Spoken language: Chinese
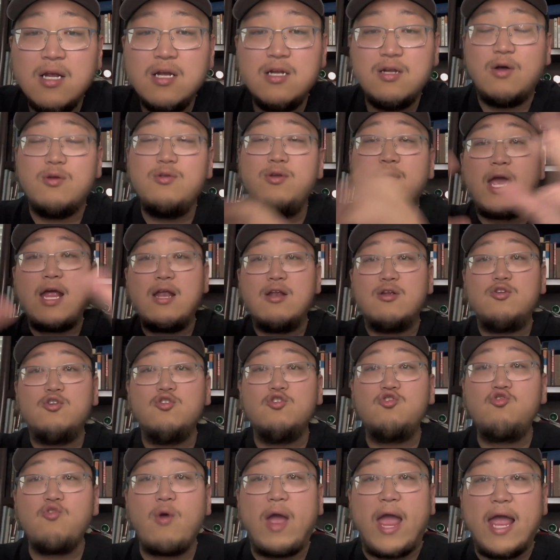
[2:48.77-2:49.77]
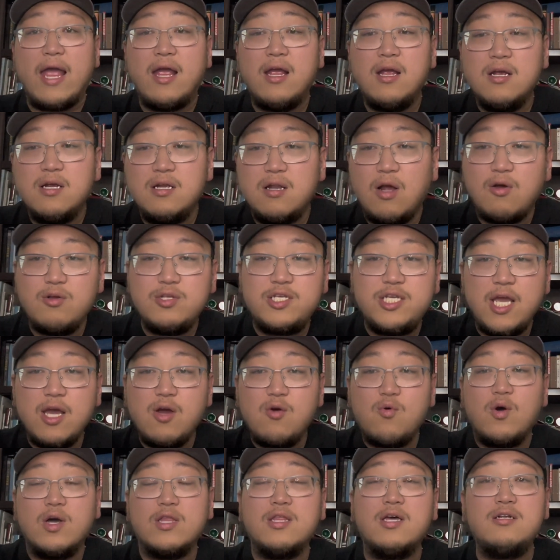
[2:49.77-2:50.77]
然后就开始去拽，然后结
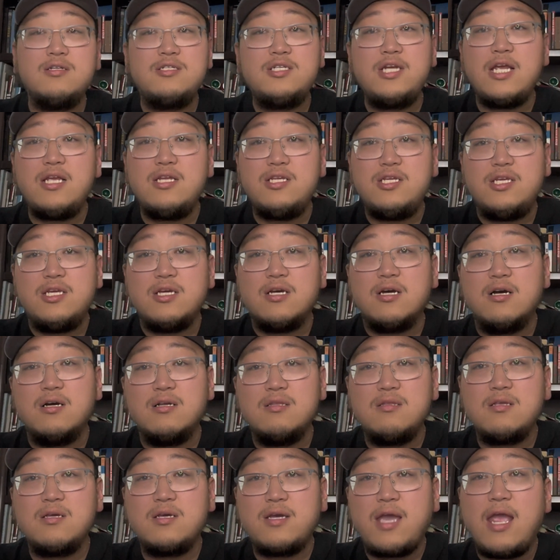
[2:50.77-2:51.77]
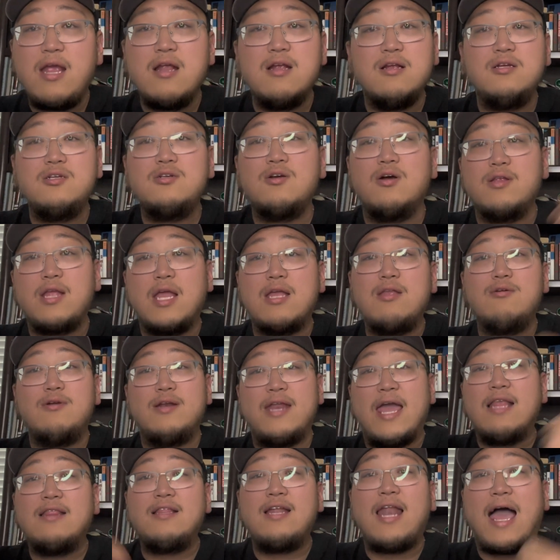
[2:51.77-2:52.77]
果呢，这几个黑人少年就
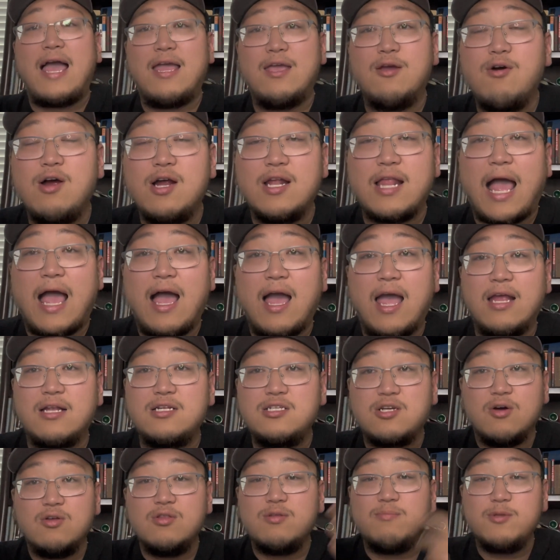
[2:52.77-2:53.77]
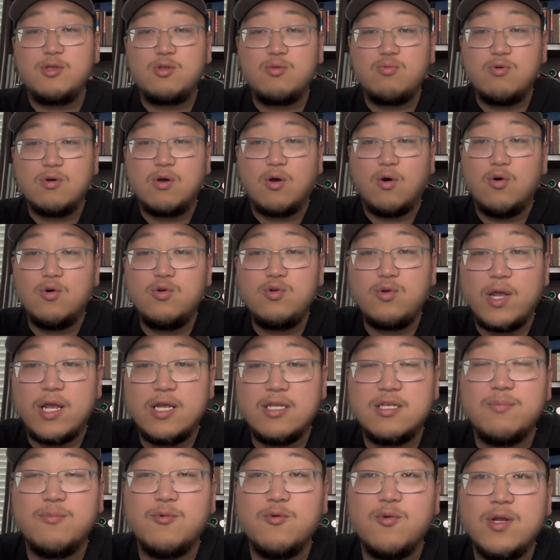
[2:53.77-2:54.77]
连他俩一块打，还朝他们吐口水，
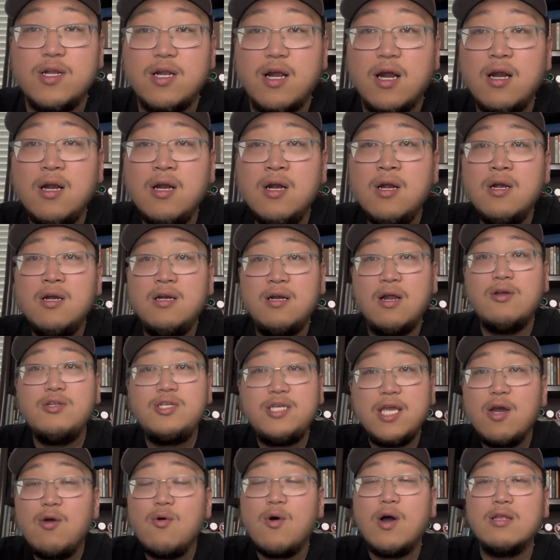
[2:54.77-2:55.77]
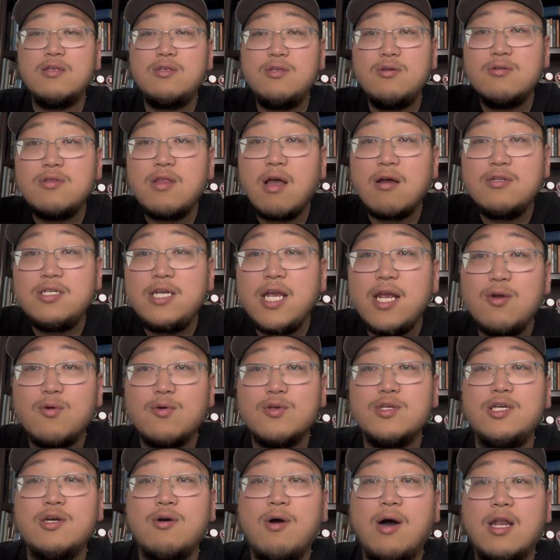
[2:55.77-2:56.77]
怎么回事？然后结果就到这
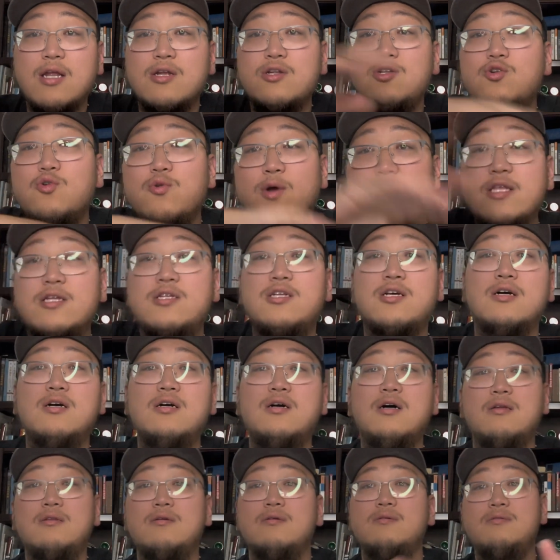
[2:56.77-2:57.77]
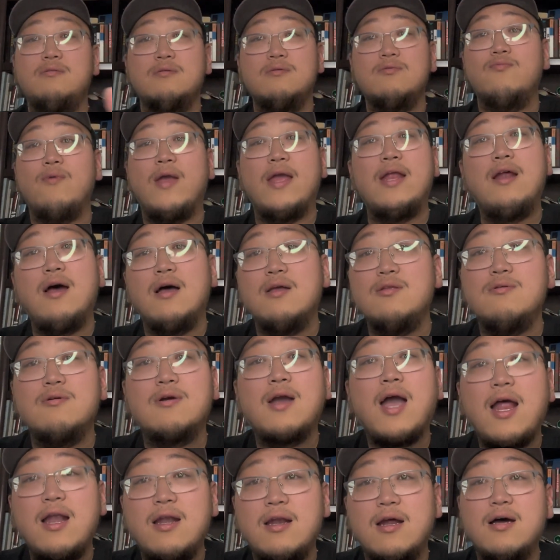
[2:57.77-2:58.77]
种情况了，周围的乘客就就围着就
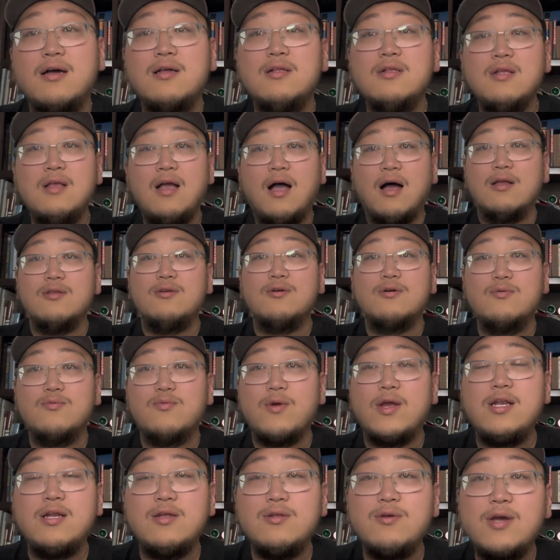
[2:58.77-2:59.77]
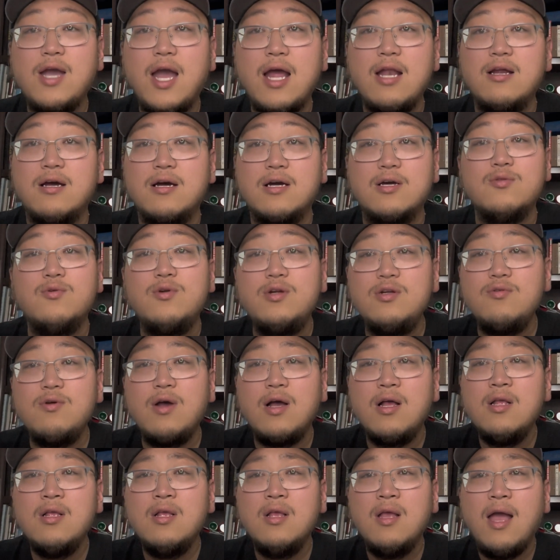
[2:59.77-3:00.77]
看着啊，就围着就看着，很多人
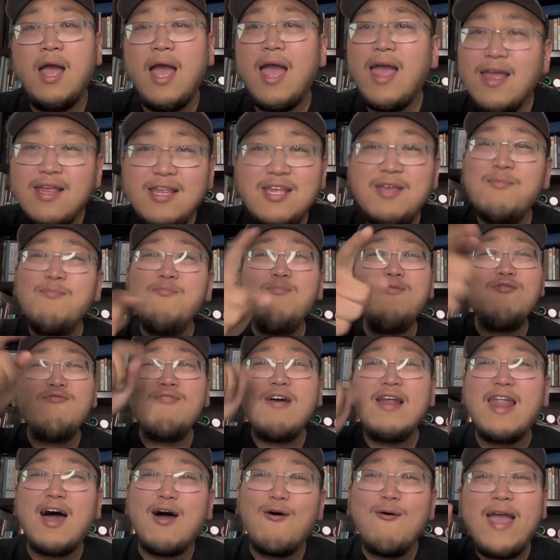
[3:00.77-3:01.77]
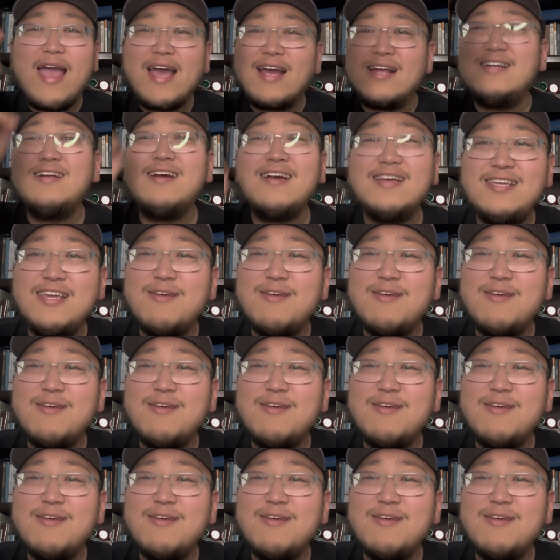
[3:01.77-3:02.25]
说，哎，你们不是说老外很热